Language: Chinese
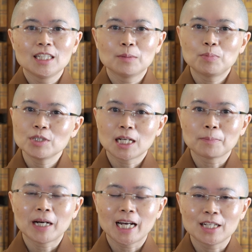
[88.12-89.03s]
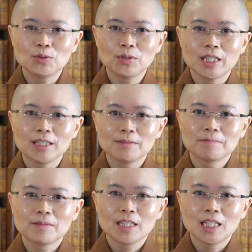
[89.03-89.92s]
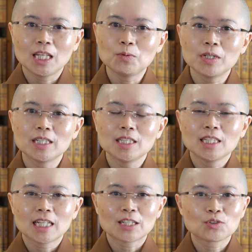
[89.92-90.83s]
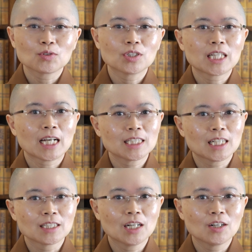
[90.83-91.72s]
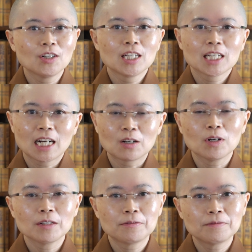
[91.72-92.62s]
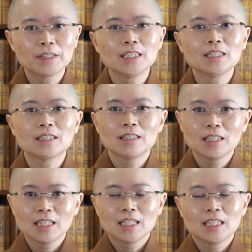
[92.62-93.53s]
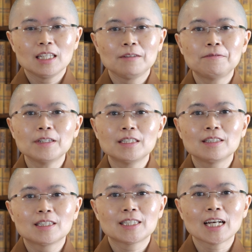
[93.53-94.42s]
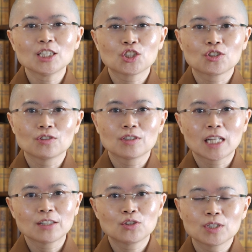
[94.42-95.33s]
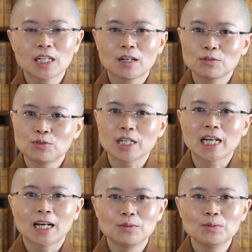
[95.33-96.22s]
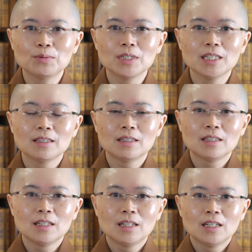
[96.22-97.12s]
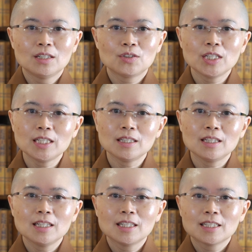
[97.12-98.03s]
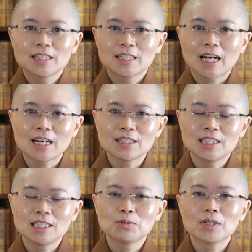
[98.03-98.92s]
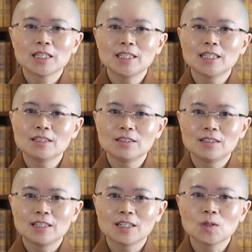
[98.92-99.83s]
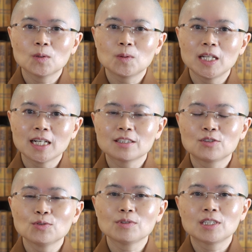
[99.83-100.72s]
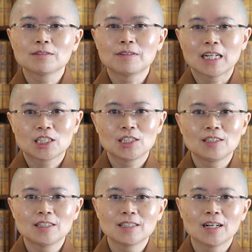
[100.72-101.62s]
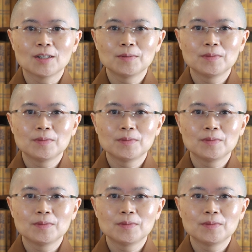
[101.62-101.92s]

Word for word: 也不想排队，因为她说她想要赶快分了。一份斋食，他就要去赶路了，所以他希望呢能够让住持法师知道。